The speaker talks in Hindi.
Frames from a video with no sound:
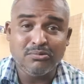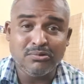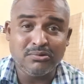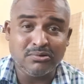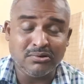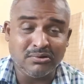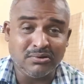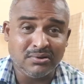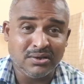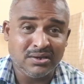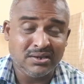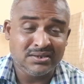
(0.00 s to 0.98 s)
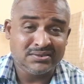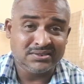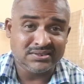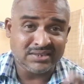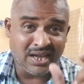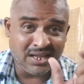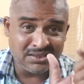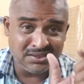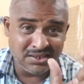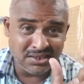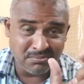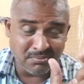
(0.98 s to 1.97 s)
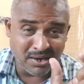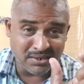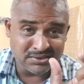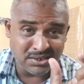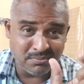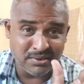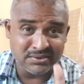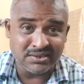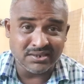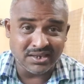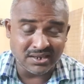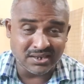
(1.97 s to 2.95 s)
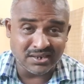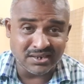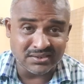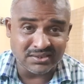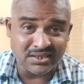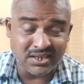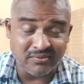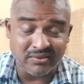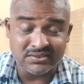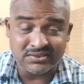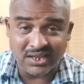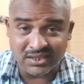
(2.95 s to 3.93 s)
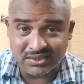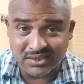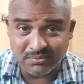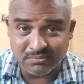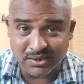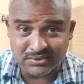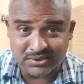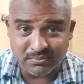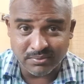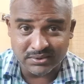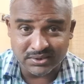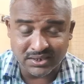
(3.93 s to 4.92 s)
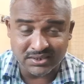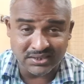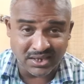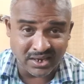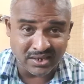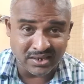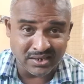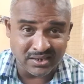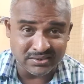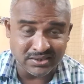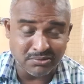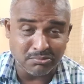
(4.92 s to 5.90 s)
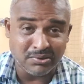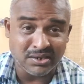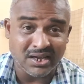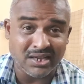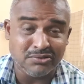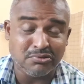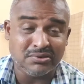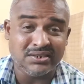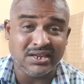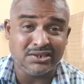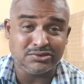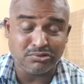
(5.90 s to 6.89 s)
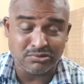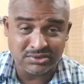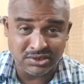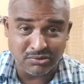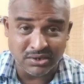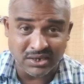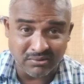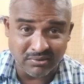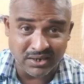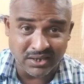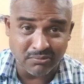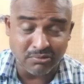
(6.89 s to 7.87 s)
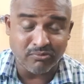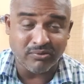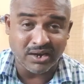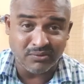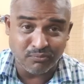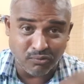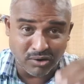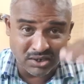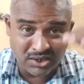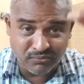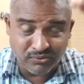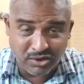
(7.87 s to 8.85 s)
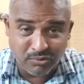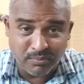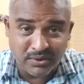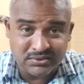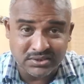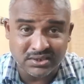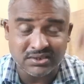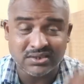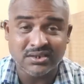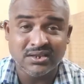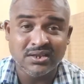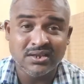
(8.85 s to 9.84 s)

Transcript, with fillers: उनको सात दिन मास्टरबेशन न करने से केवल सात दिन मास्टरबेशन का त्याग करने से उनका जो टेस्टोस्टेरोन लेवल है वो 145 परसेंट